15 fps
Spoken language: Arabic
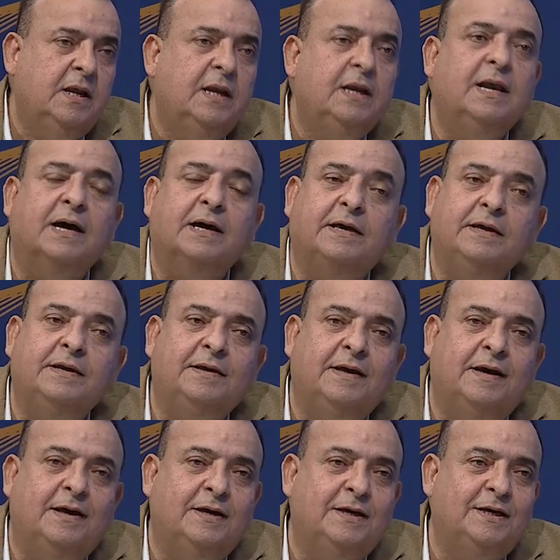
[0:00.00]
لكن
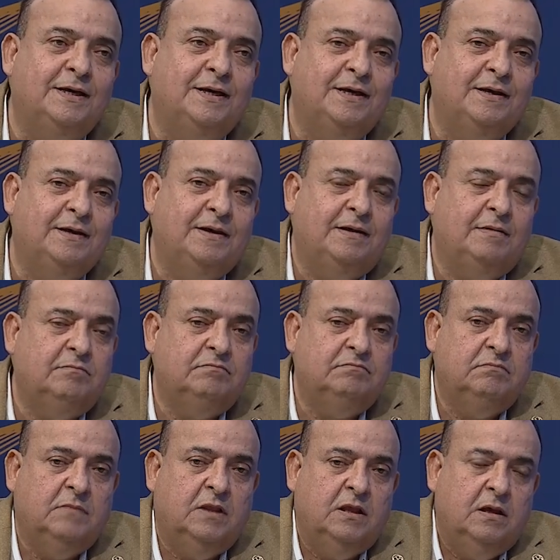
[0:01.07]
آه، آه،
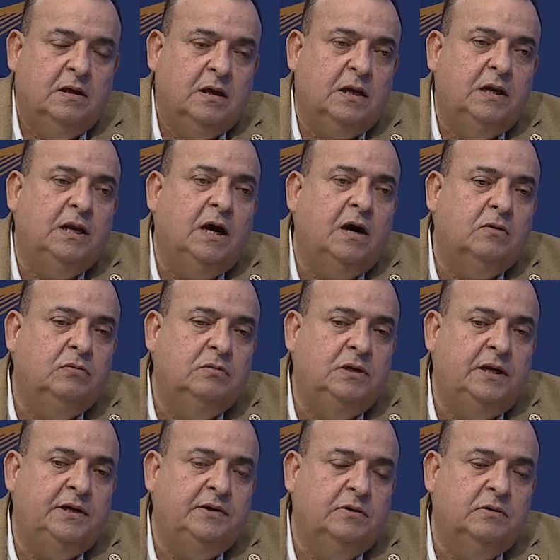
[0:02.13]
خلي أقول
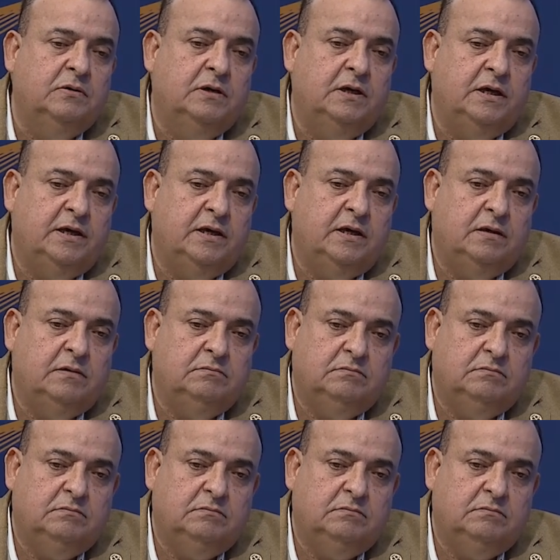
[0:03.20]
أنه آه،